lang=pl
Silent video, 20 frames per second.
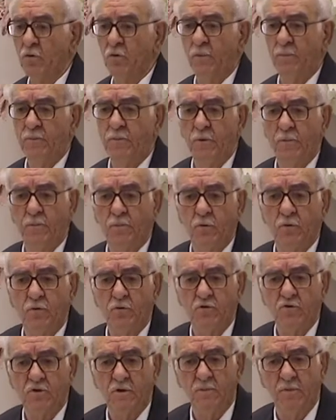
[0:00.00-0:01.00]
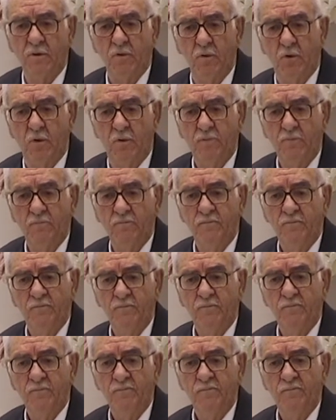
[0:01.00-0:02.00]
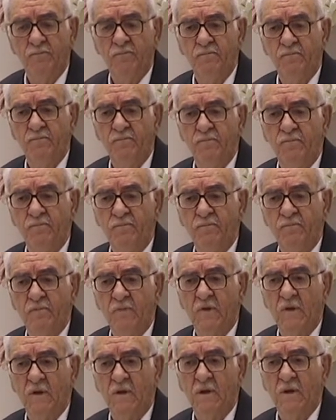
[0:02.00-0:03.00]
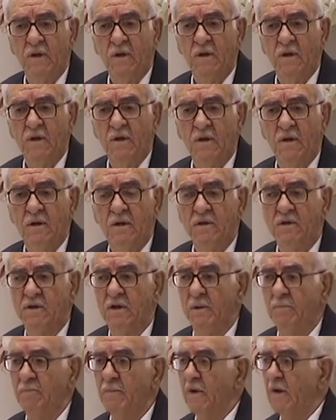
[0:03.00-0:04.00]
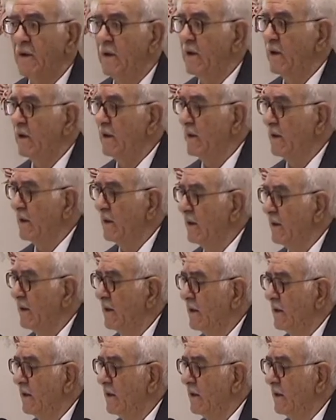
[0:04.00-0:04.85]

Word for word: aby zbawić grzeszników, z których pierwszym jestem ja.